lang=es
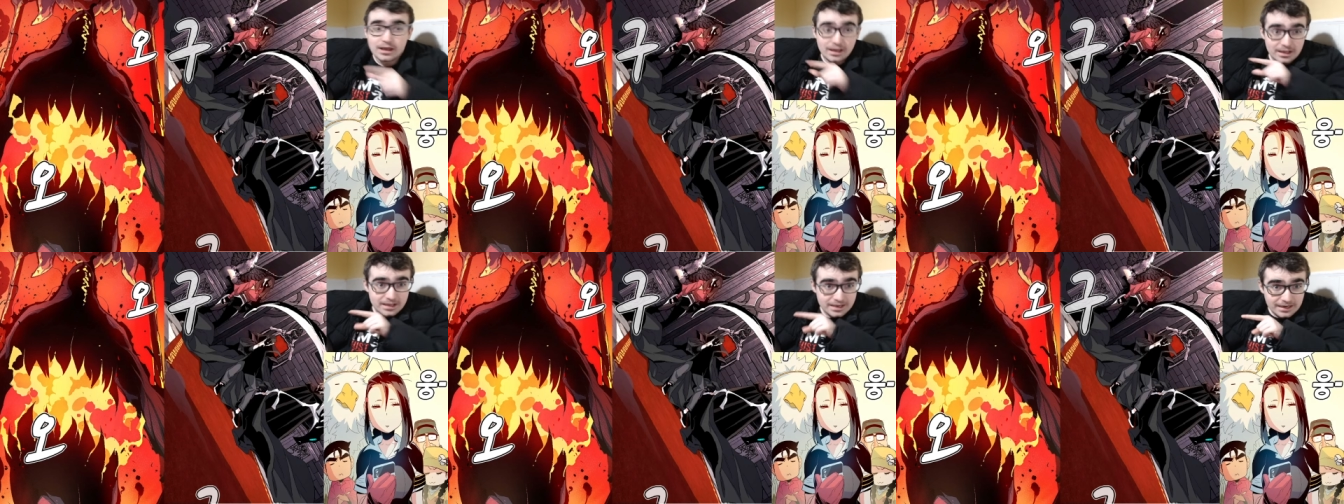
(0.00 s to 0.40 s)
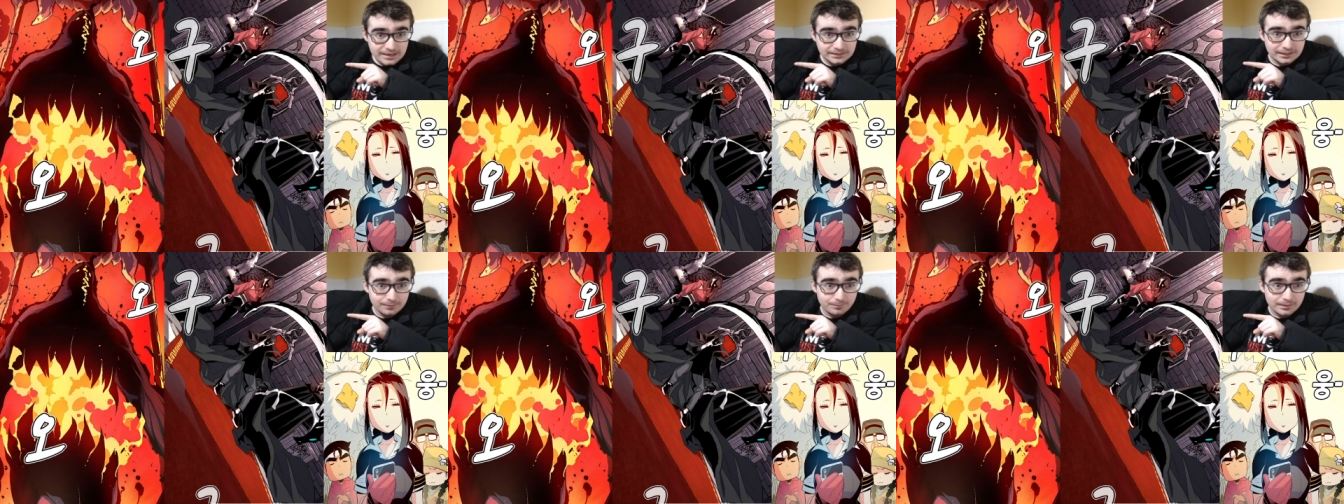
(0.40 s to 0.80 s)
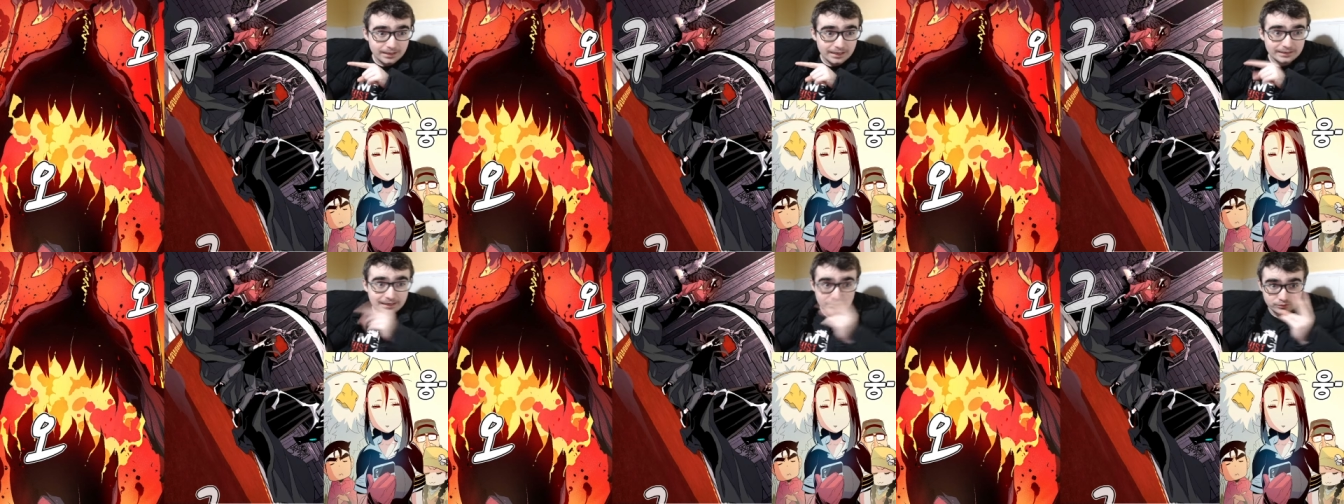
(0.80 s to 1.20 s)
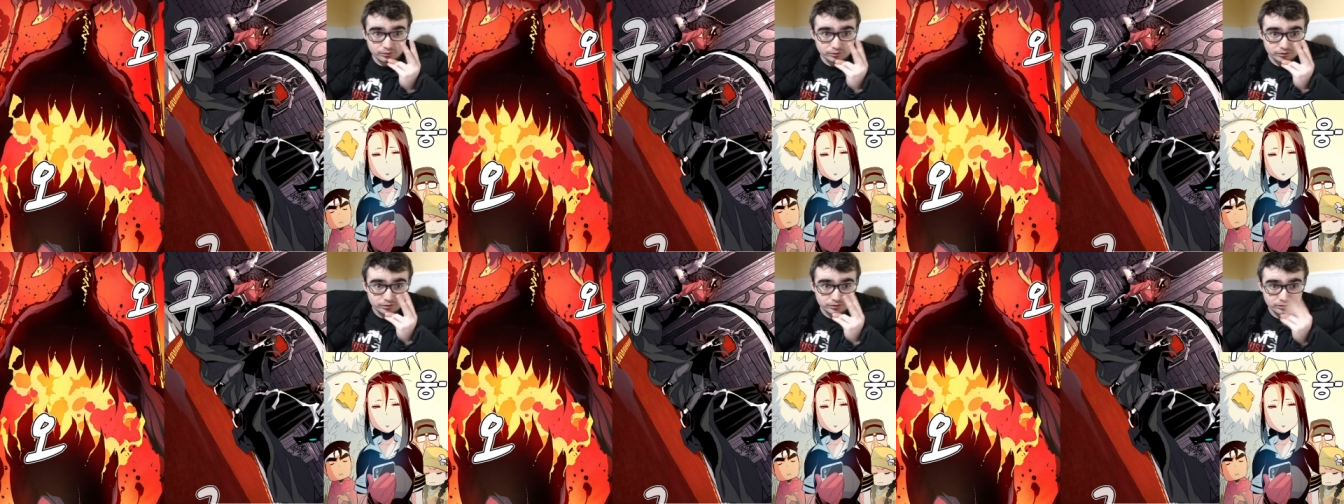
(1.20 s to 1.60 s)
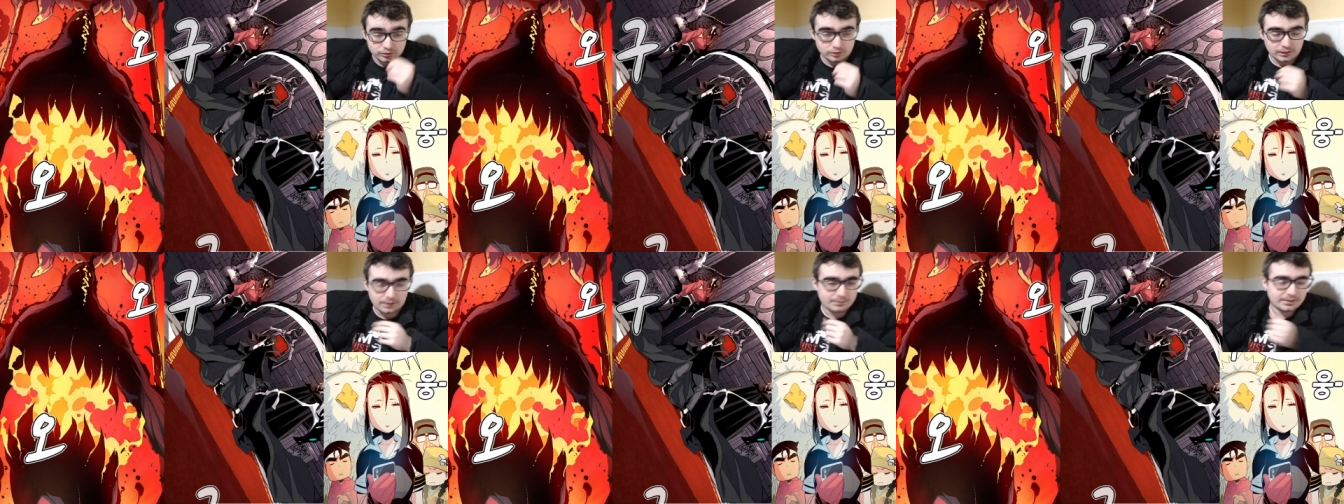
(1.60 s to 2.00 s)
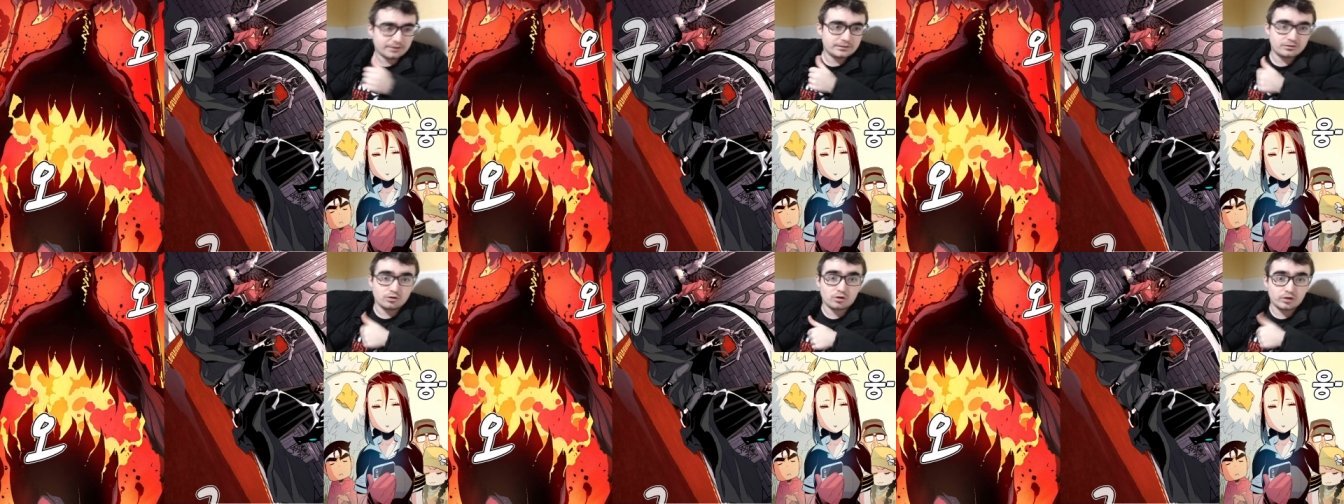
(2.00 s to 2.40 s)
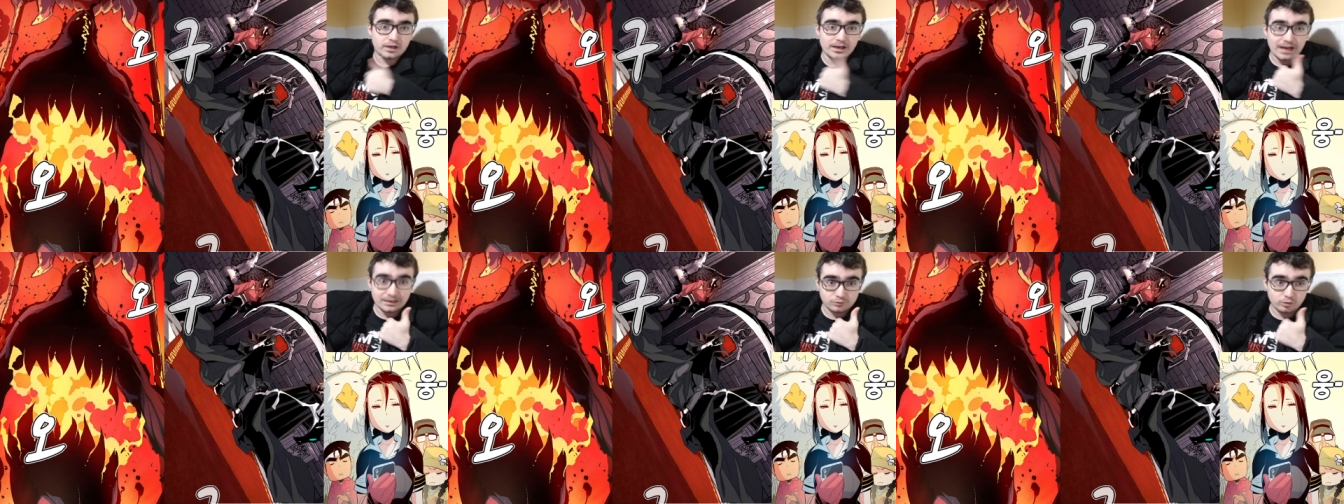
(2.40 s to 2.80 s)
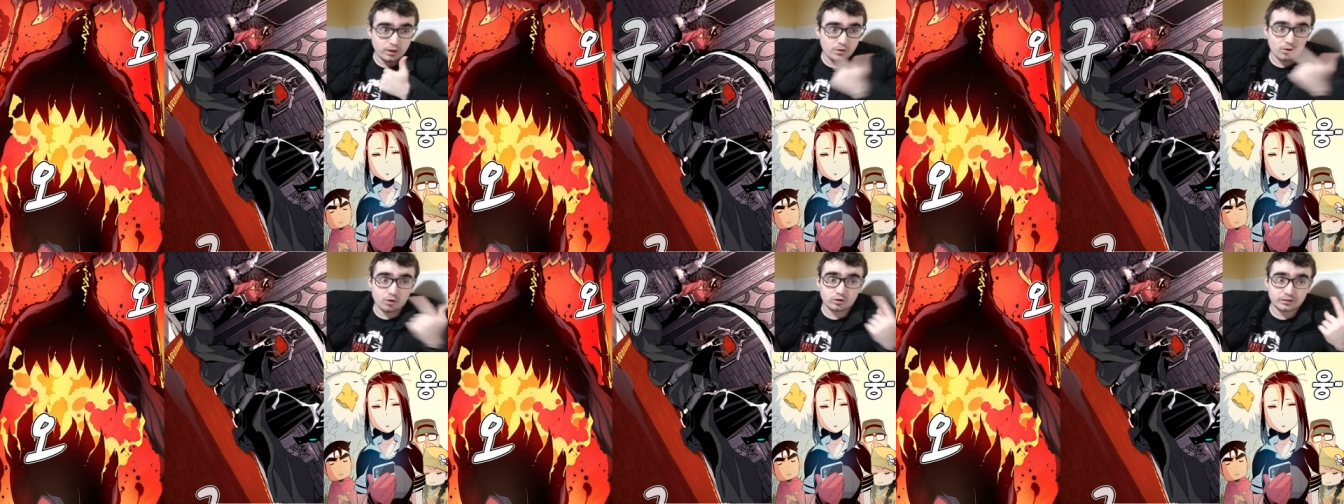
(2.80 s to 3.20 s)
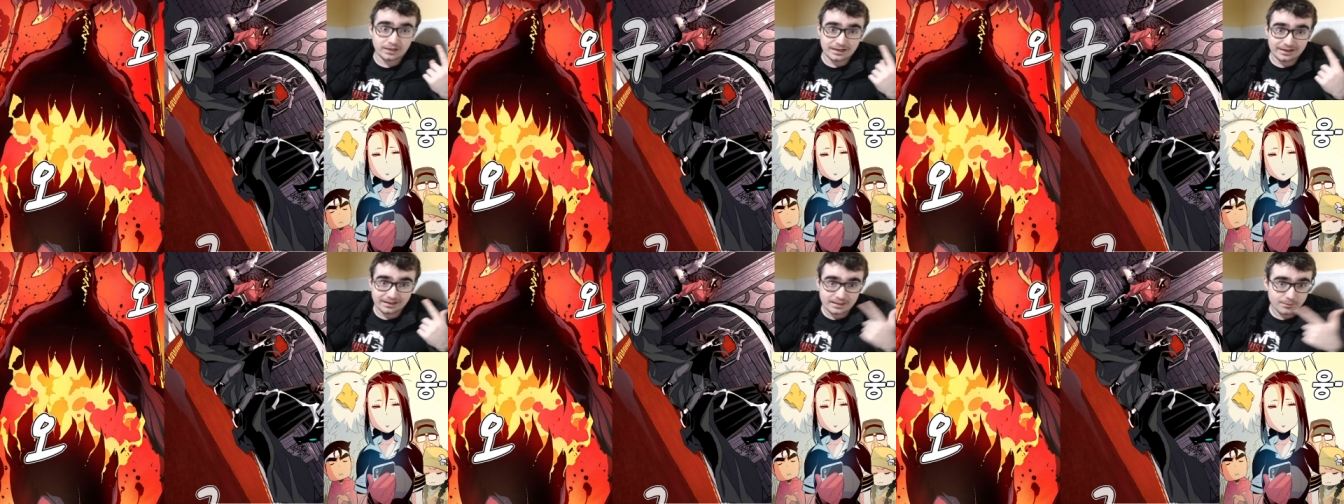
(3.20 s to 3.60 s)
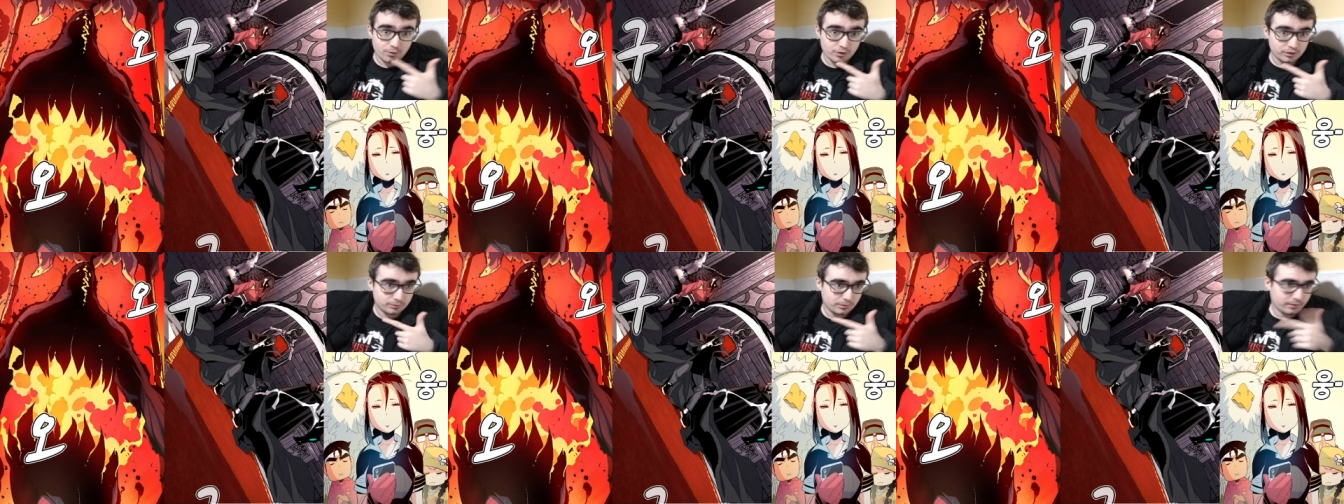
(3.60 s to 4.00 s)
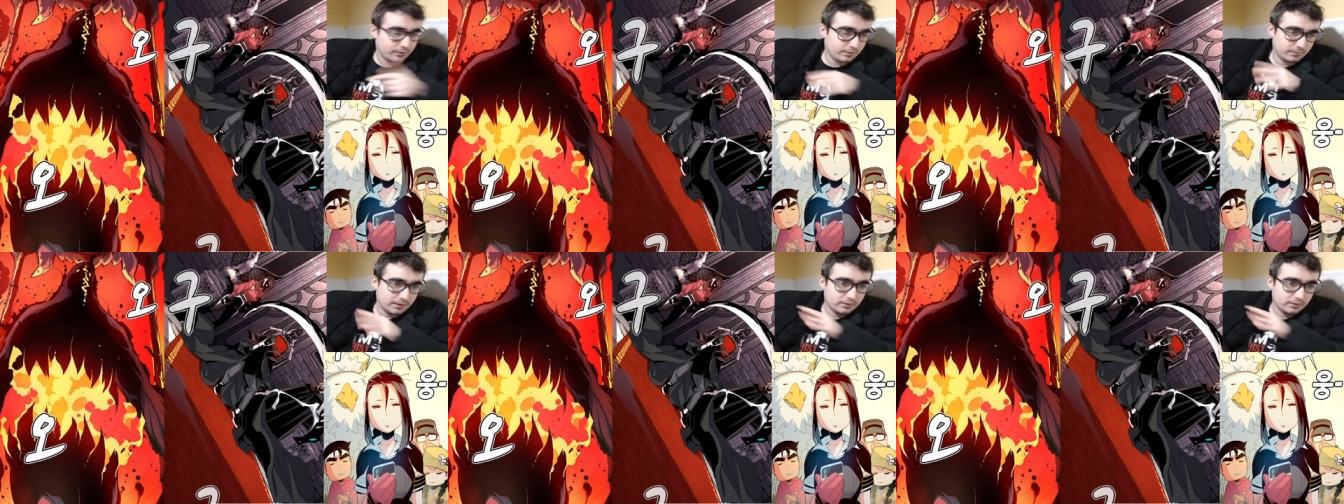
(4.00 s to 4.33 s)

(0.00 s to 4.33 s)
Y este esta pelea, las dos, ¿no? Que básicamente han sido con el Asura y luego contra el Rey Demonio, se podría decir, ¿vale?